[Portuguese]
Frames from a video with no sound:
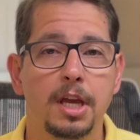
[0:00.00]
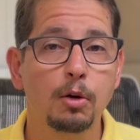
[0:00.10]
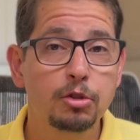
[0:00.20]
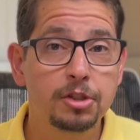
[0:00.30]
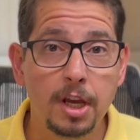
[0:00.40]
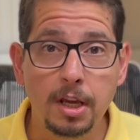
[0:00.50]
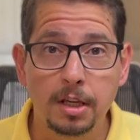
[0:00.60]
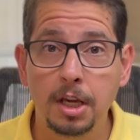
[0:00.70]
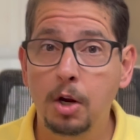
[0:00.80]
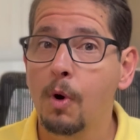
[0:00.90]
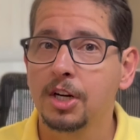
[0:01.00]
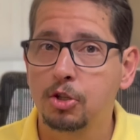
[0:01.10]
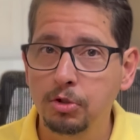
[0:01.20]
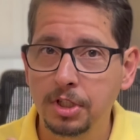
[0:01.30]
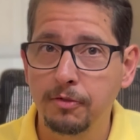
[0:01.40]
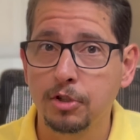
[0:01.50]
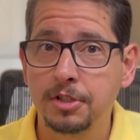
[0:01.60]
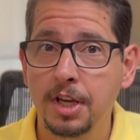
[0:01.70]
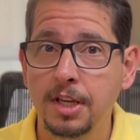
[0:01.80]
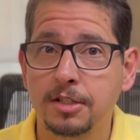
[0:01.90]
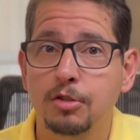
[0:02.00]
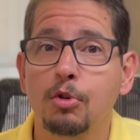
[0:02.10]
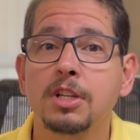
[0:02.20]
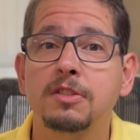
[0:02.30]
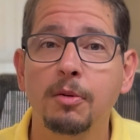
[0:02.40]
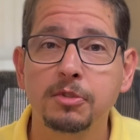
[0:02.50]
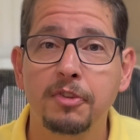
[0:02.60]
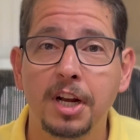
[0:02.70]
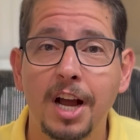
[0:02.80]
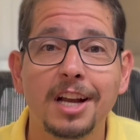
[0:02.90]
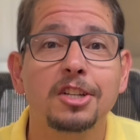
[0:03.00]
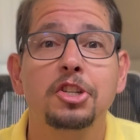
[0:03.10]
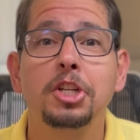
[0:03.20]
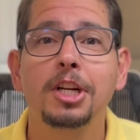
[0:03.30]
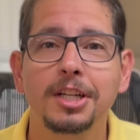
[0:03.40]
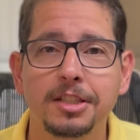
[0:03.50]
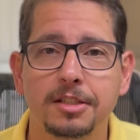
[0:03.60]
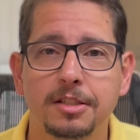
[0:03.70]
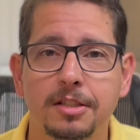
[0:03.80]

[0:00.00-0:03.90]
Eu sei que com a ajuda de vocês nós vamos ficar gigantes.